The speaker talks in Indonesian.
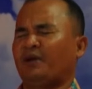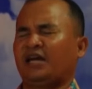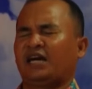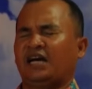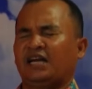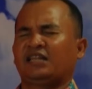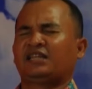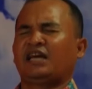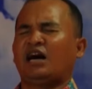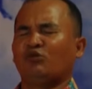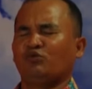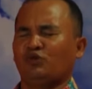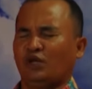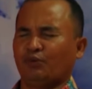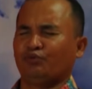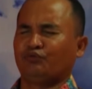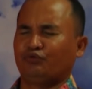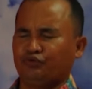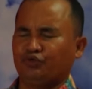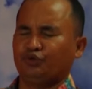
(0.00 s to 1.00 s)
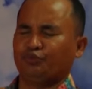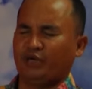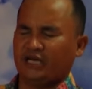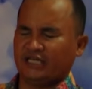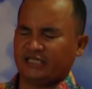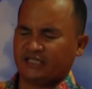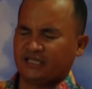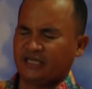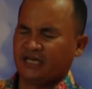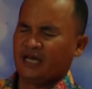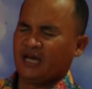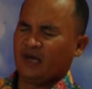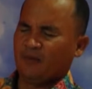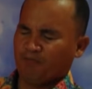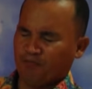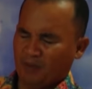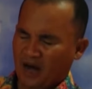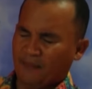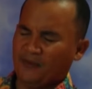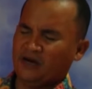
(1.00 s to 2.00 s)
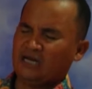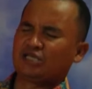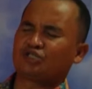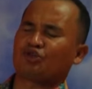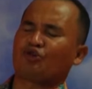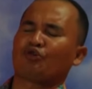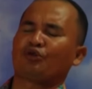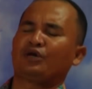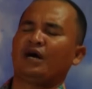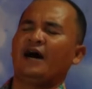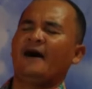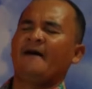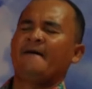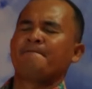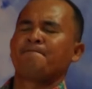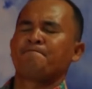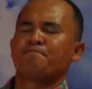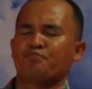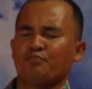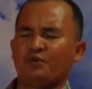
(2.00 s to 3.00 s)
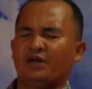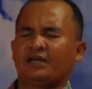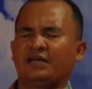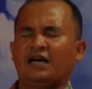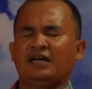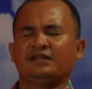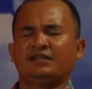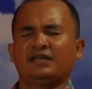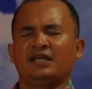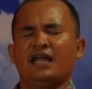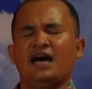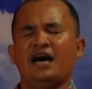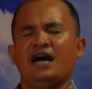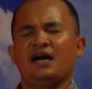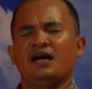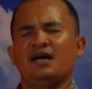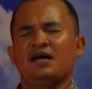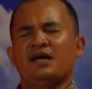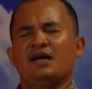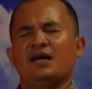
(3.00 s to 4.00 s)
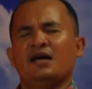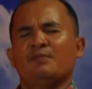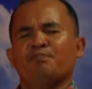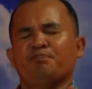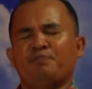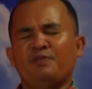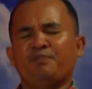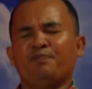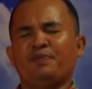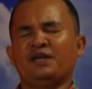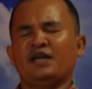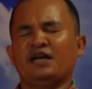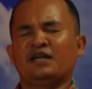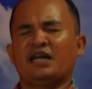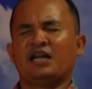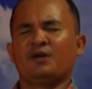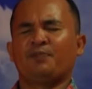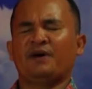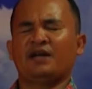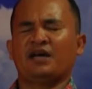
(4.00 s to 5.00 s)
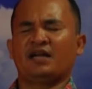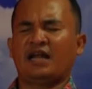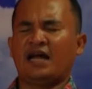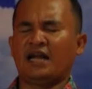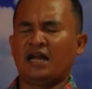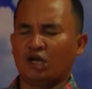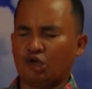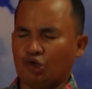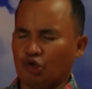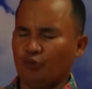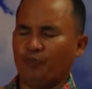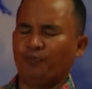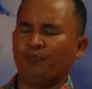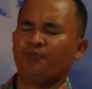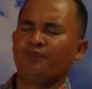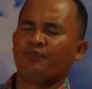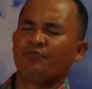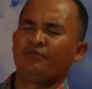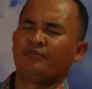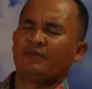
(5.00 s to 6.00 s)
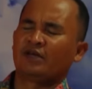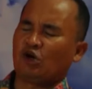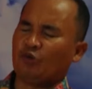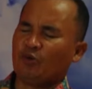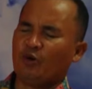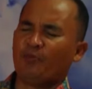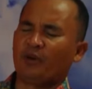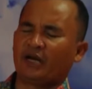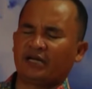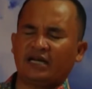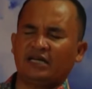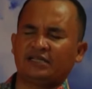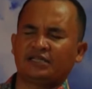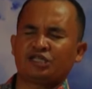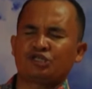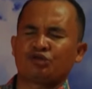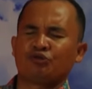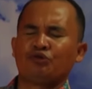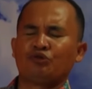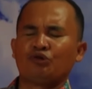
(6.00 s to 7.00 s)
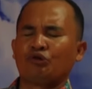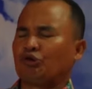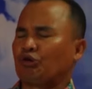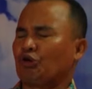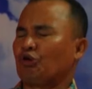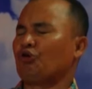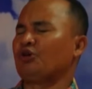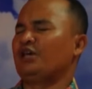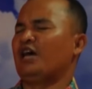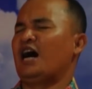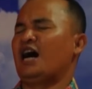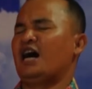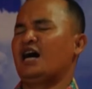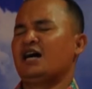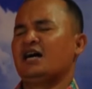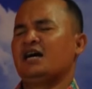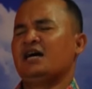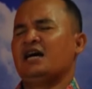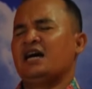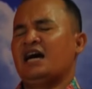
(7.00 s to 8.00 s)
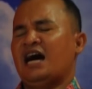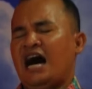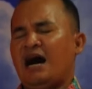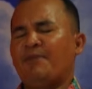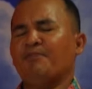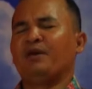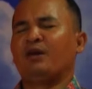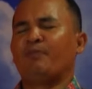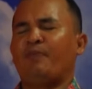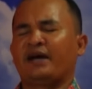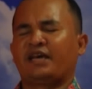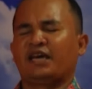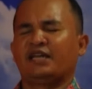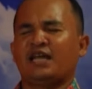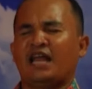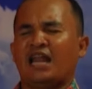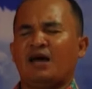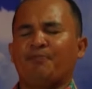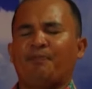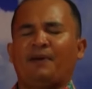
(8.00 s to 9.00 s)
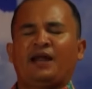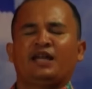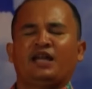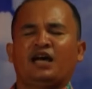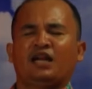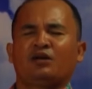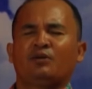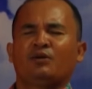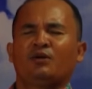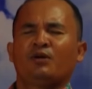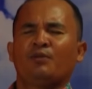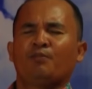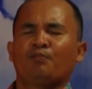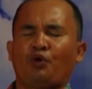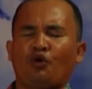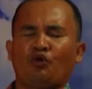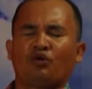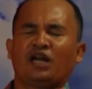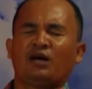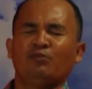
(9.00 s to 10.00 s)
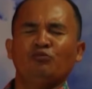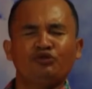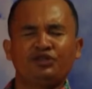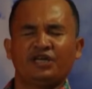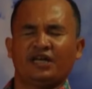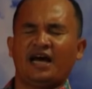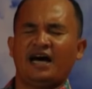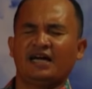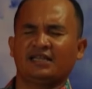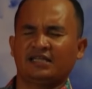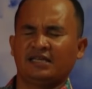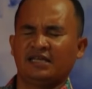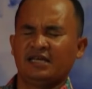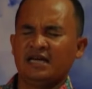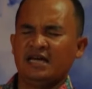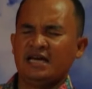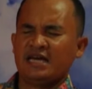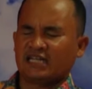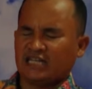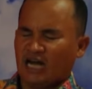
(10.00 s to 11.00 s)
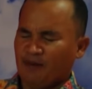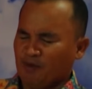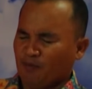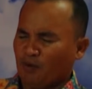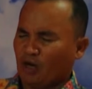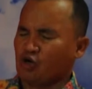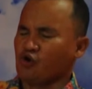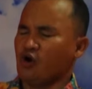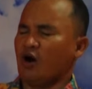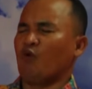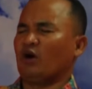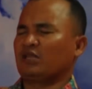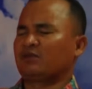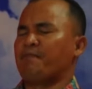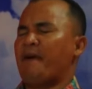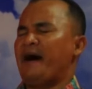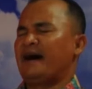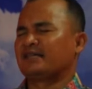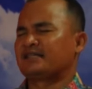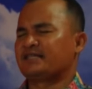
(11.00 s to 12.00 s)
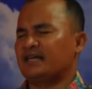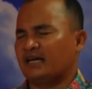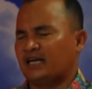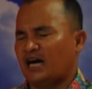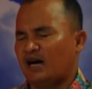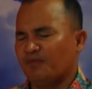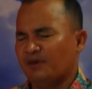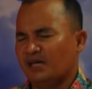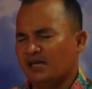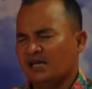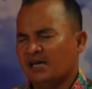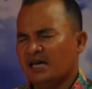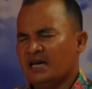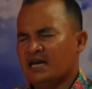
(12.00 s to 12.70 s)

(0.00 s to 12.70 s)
mereka di tahun 2017. Bapak di sorga, berkatilah pimpinan daripada Radar Group. Kau memberkati seluruh kru yang ambil bagian dalam pelayanan program Mutiara Hati. Kami berdoa buat bangsa kami.